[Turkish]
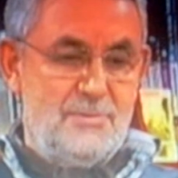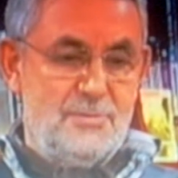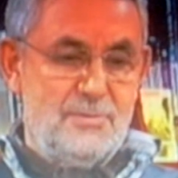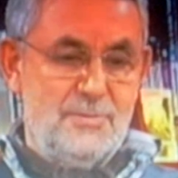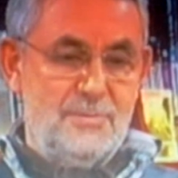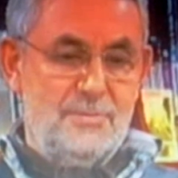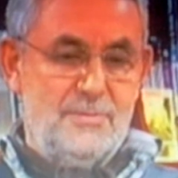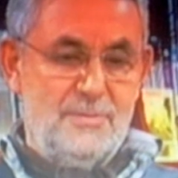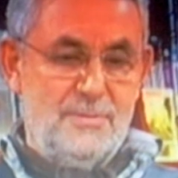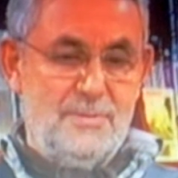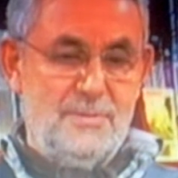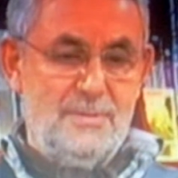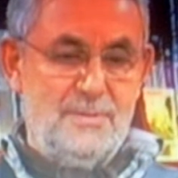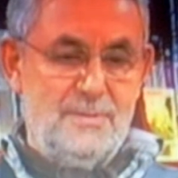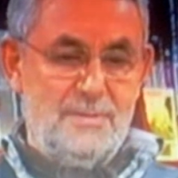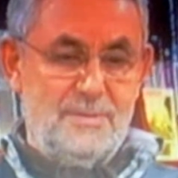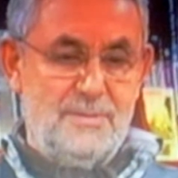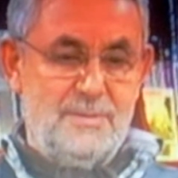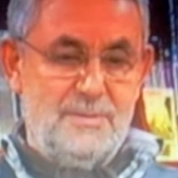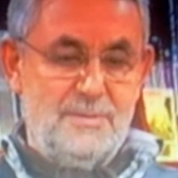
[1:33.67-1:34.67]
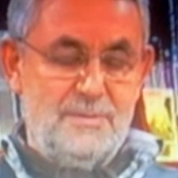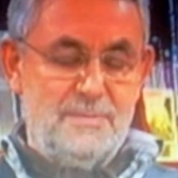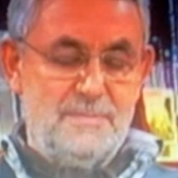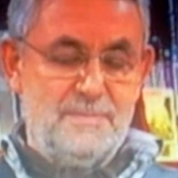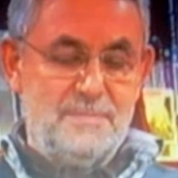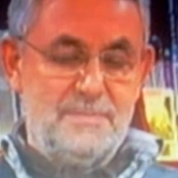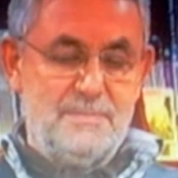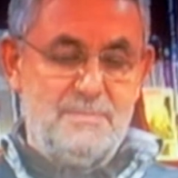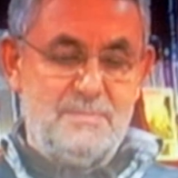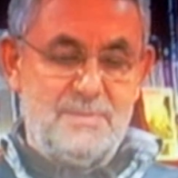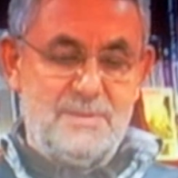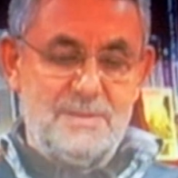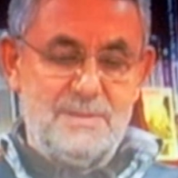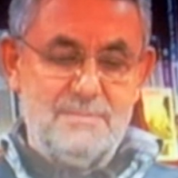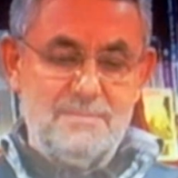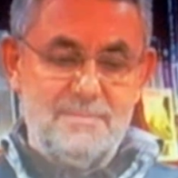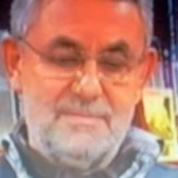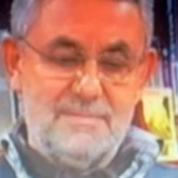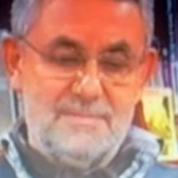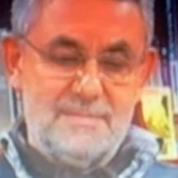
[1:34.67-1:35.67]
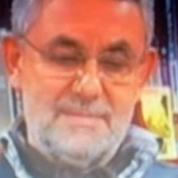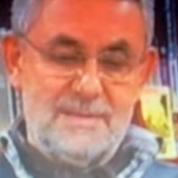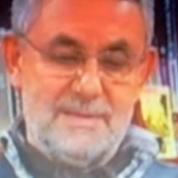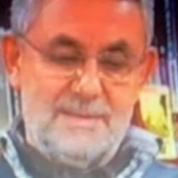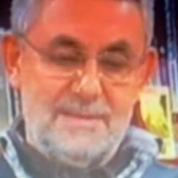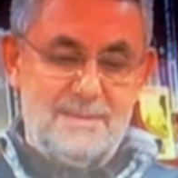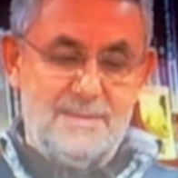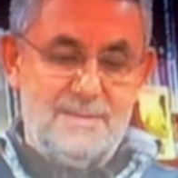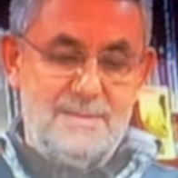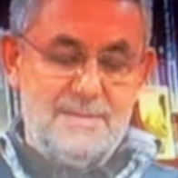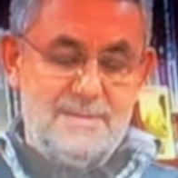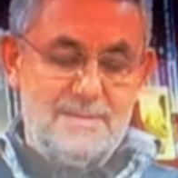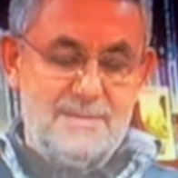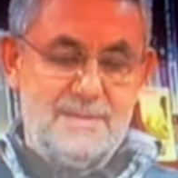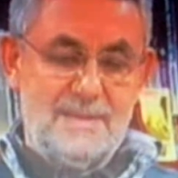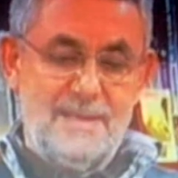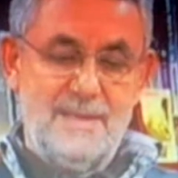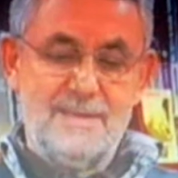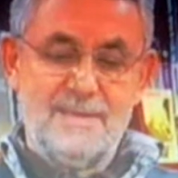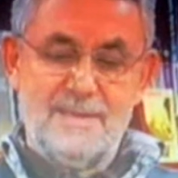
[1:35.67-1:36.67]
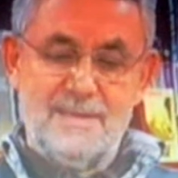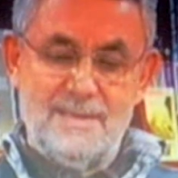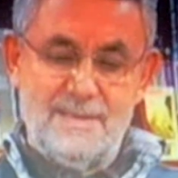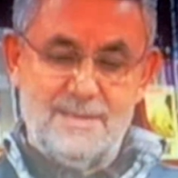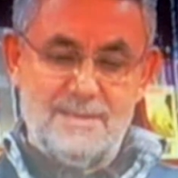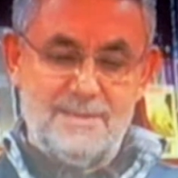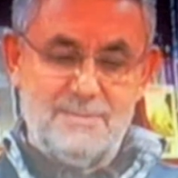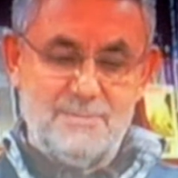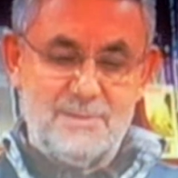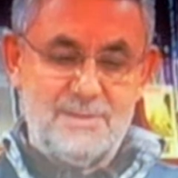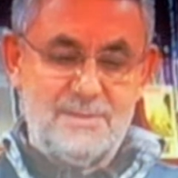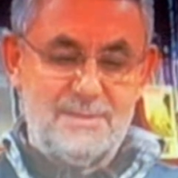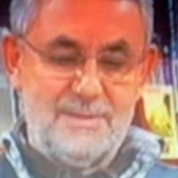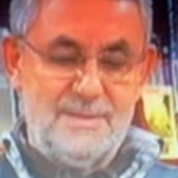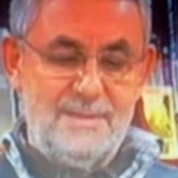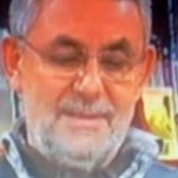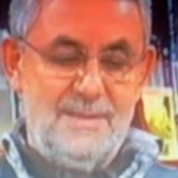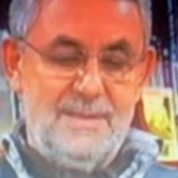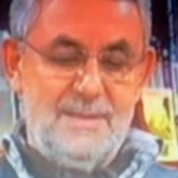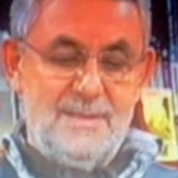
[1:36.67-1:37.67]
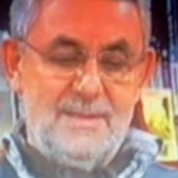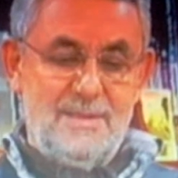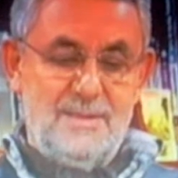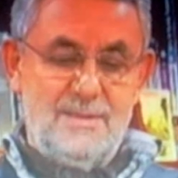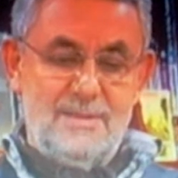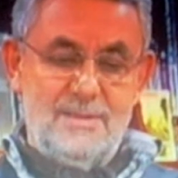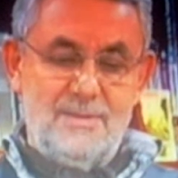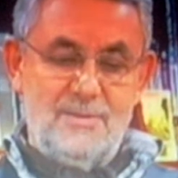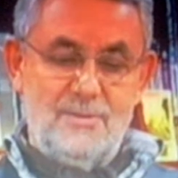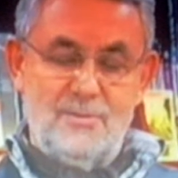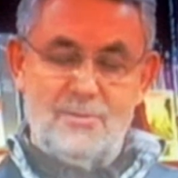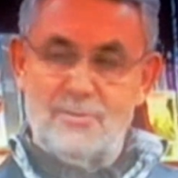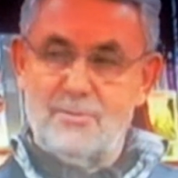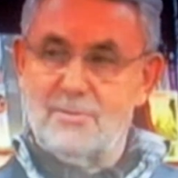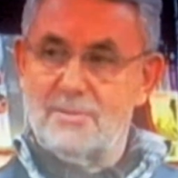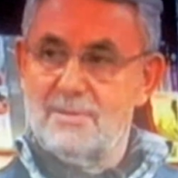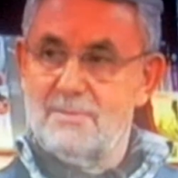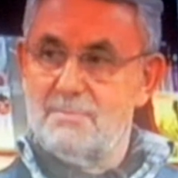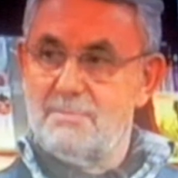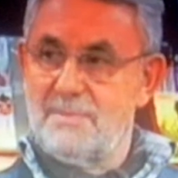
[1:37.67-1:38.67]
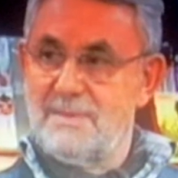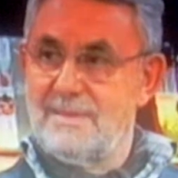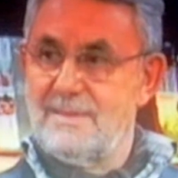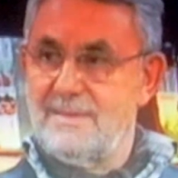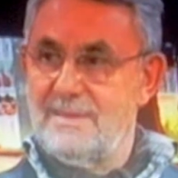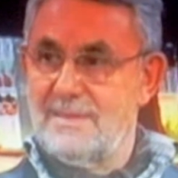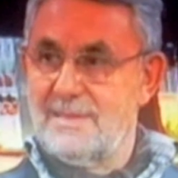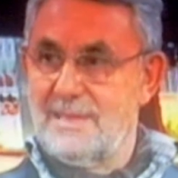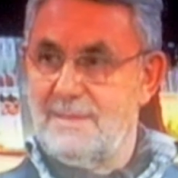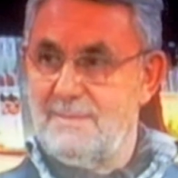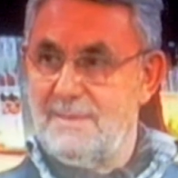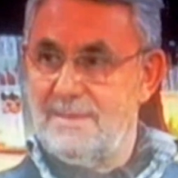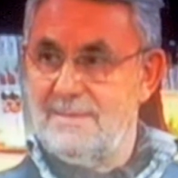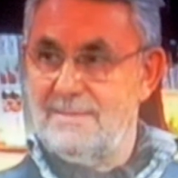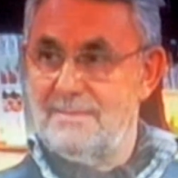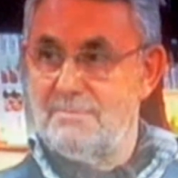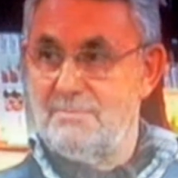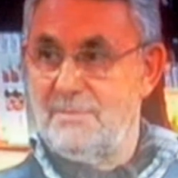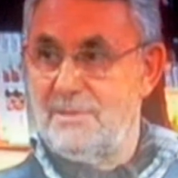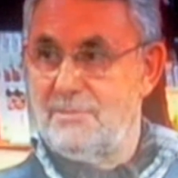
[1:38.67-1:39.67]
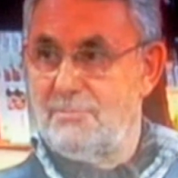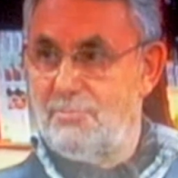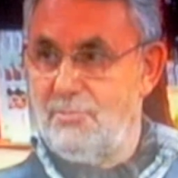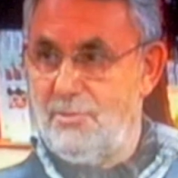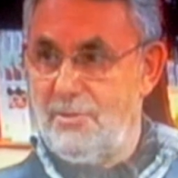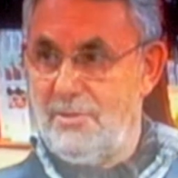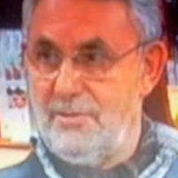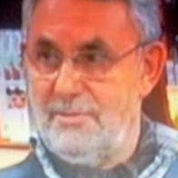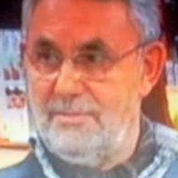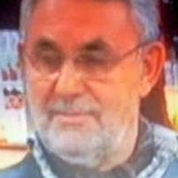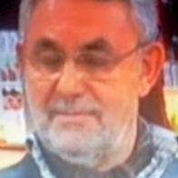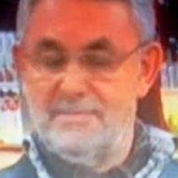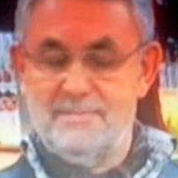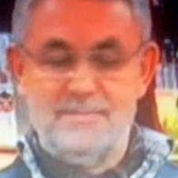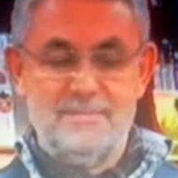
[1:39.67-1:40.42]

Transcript: Çünkü e, bizim e, sanat hayatımız okul bittiği zaman bitmiyor.